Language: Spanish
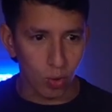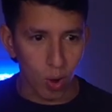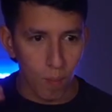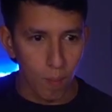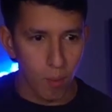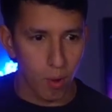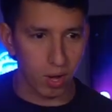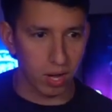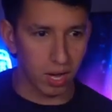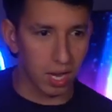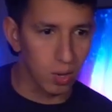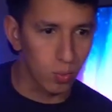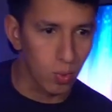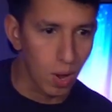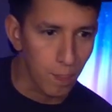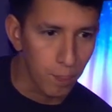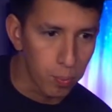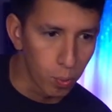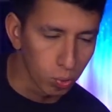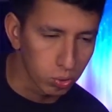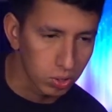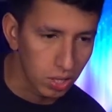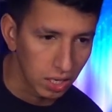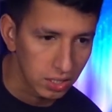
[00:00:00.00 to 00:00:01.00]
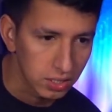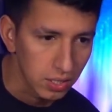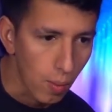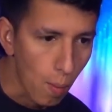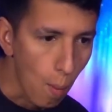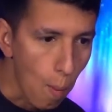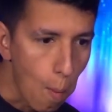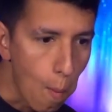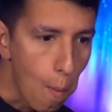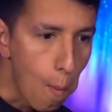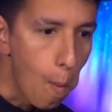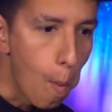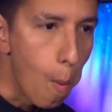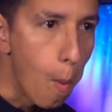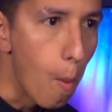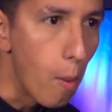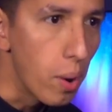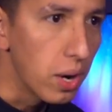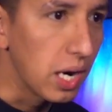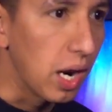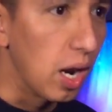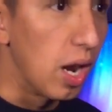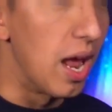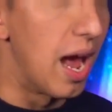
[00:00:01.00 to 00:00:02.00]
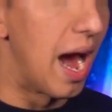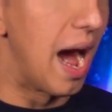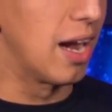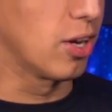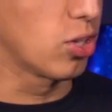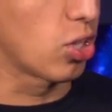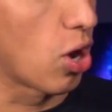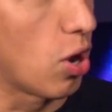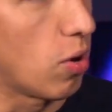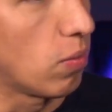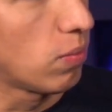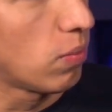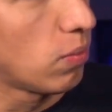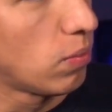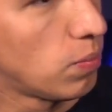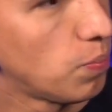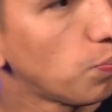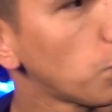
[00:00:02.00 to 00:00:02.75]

como re hueputas. Y Leandro,